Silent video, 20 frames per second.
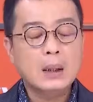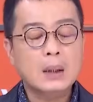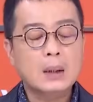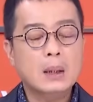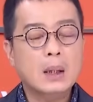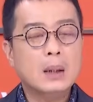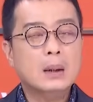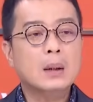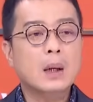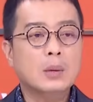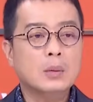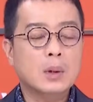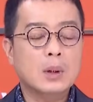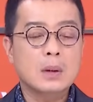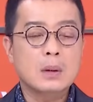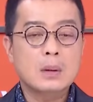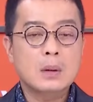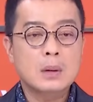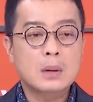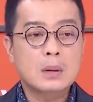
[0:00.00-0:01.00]
党内现在到
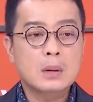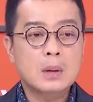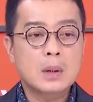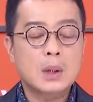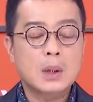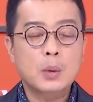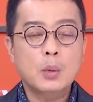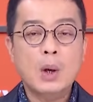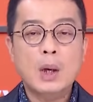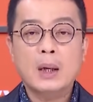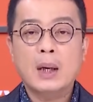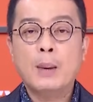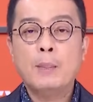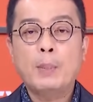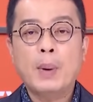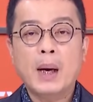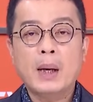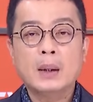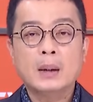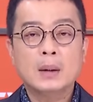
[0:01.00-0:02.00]
底是希望
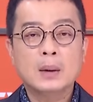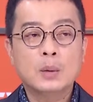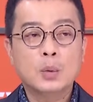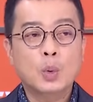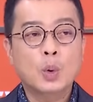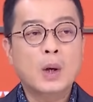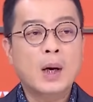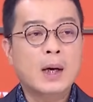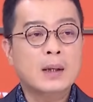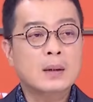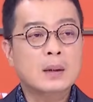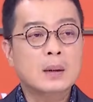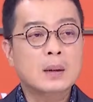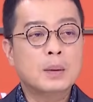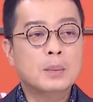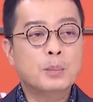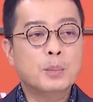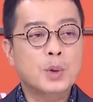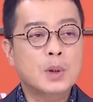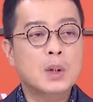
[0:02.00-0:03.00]
蓝白合多，还
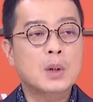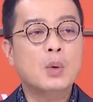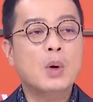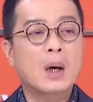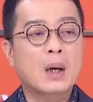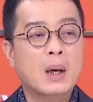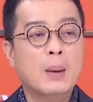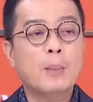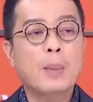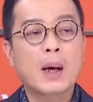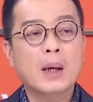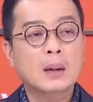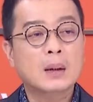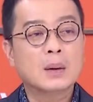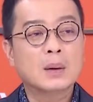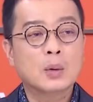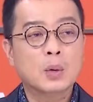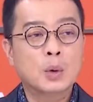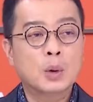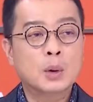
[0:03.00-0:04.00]
是不希望蓝白合？我